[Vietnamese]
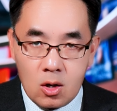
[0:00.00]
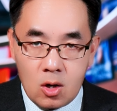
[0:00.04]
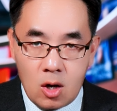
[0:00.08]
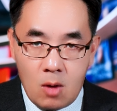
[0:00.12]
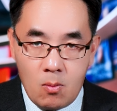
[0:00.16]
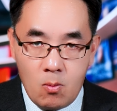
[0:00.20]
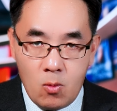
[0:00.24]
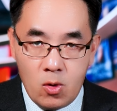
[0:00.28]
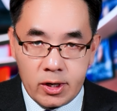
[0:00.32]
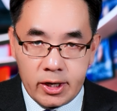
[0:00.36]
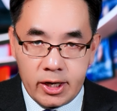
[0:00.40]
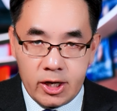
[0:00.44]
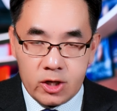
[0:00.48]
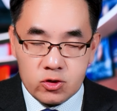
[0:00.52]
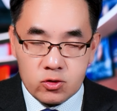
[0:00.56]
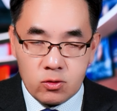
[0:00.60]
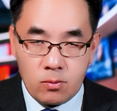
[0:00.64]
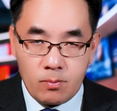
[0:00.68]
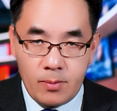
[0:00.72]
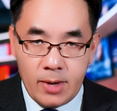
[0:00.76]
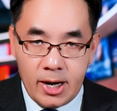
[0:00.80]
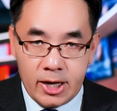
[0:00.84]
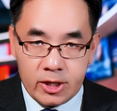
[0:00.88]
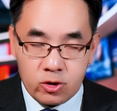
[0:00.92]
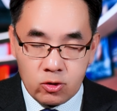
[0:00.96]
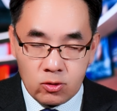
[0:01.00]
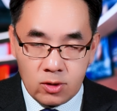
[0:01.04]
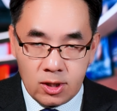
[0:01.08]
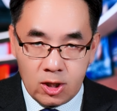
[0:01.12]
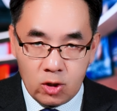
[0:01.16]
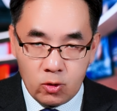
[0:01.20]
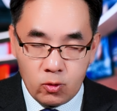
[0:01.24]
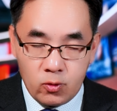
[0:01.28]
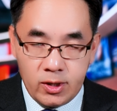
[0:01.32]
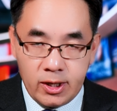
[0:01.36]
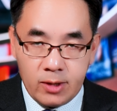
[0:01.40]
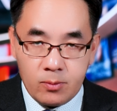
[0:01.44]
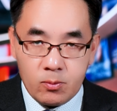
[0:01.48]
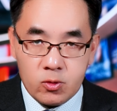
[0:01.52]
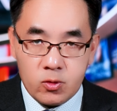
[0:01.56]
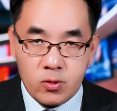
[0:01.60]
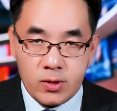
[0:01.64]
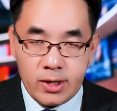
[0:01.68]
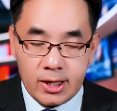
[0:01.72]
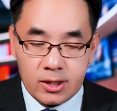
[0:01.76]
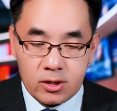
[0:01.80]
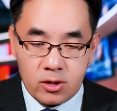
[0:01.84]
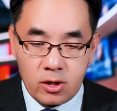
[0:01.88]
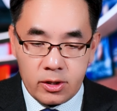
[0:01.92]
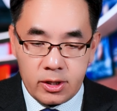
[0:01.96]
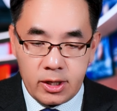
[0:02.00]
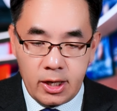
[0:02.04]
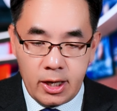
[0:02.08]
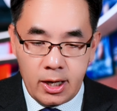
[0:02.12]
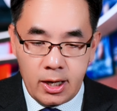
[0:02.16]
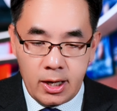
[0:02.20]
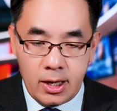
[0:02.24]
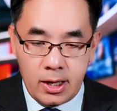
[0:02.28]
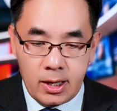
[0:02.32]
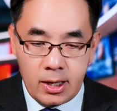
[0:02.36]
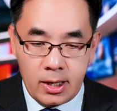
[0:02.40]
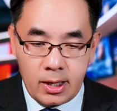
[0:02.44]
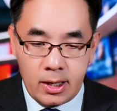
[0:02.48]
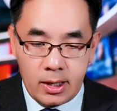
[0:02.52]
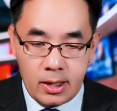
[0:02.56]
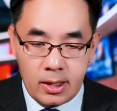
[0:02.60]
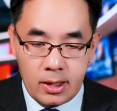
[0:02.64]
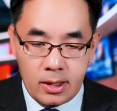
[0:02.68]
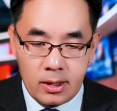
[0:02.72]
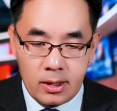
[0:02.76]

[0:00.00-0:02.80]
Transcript: có một cái dòng ba trở lại luôn nên một đôi nhà toàn đề